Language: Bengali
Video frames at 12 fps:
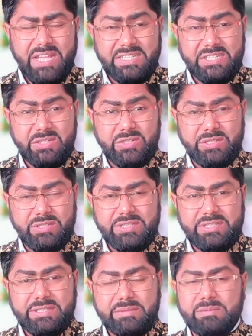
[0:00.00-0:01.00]
আশা করি
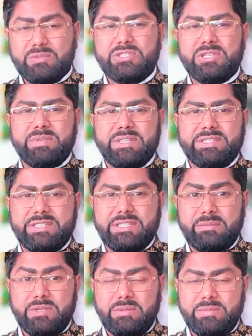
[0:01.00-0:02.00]
বুঝতে পেরেছেন
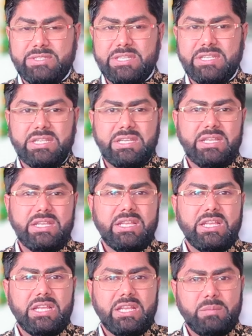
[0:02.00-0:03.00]
ইনফরমেশান
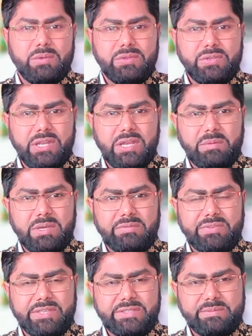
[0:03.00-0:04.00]
বন্ধুরা আমার
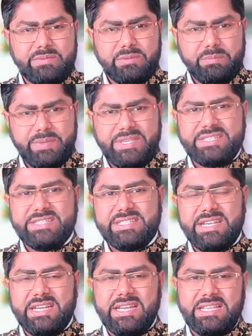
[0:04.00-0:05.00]
ফেসবুক পেজে
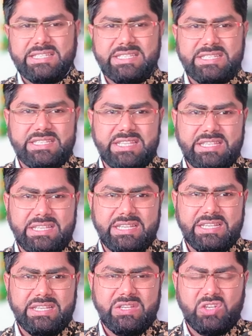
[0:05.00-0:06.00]
যারা আছেন
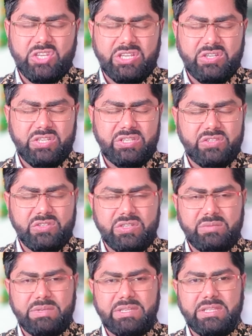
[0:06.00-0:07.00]
তাদেরকে অনেক অনেক
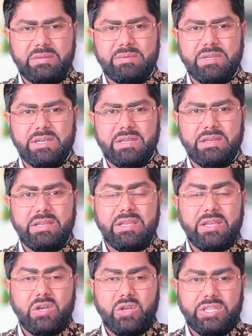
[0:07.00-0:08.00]
ধন্যবাদ আপনারা
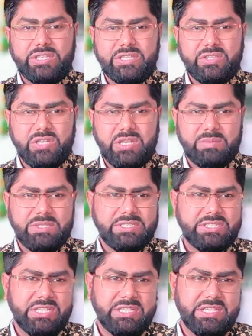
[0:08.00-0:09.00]
অনেকদিন ধরে আমাদের
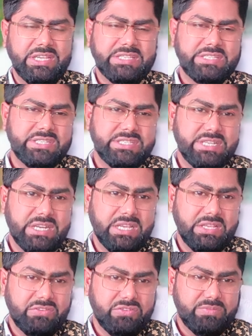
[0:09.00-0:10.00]
সাথে আছেন যারা
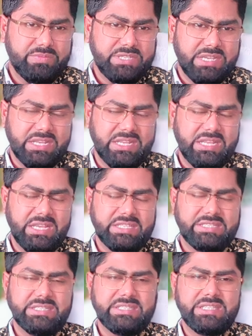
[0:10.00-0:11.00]
ইউটিউব চ্যানেলে
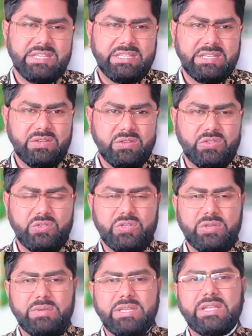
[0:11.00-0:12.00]
আছেন তাদেরকেও
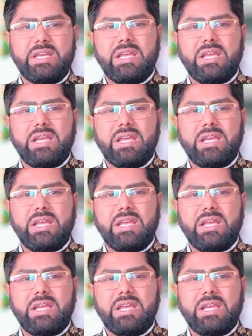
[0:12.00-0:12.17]
ধন্যবাদ